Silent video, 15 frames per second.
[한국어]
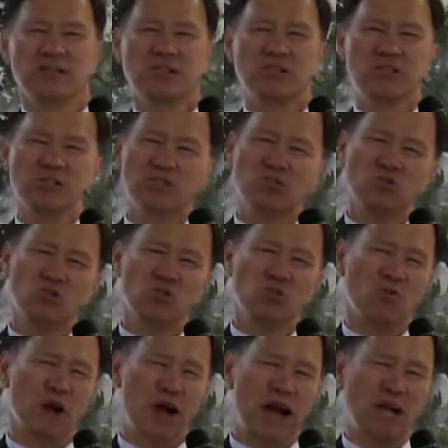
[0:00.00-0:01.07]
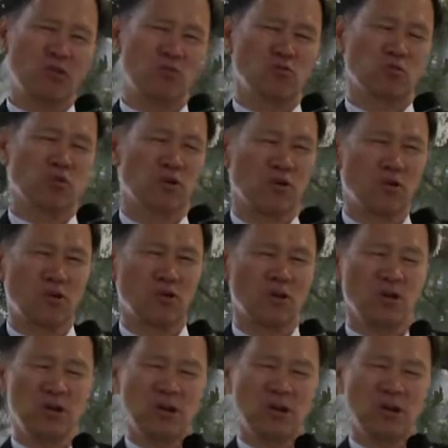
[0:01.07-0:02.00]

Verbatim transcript: 스스로 알고서